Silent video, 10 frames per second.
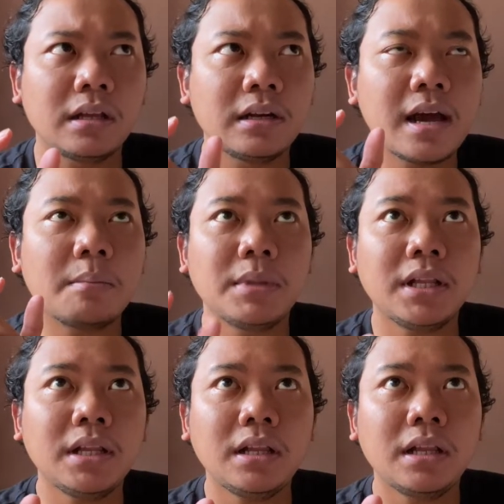
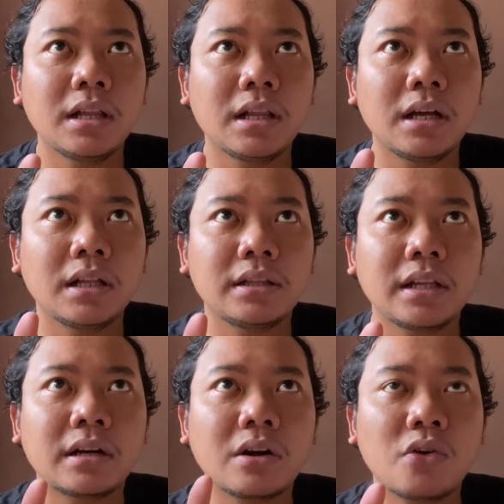double
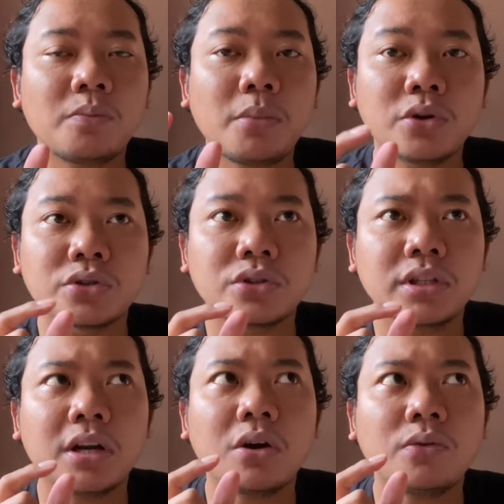peer of post
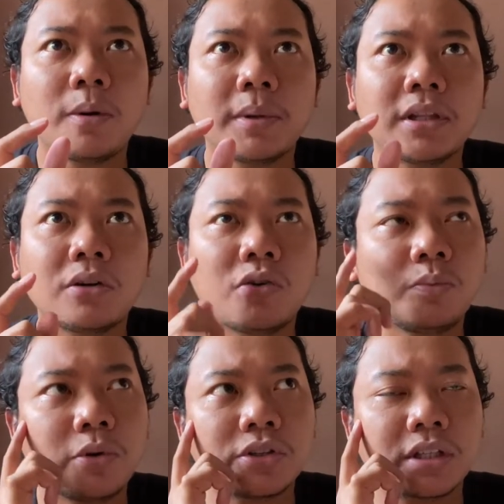peer of apa peer of
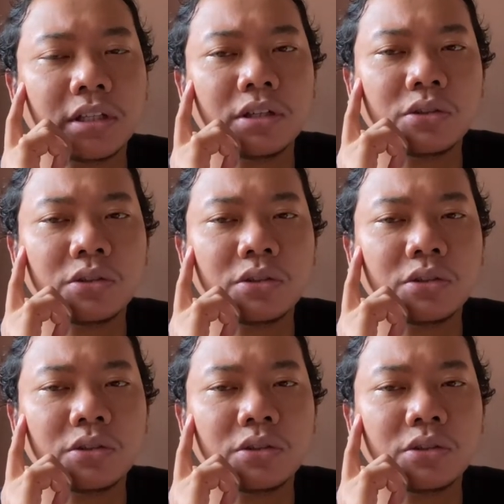post ya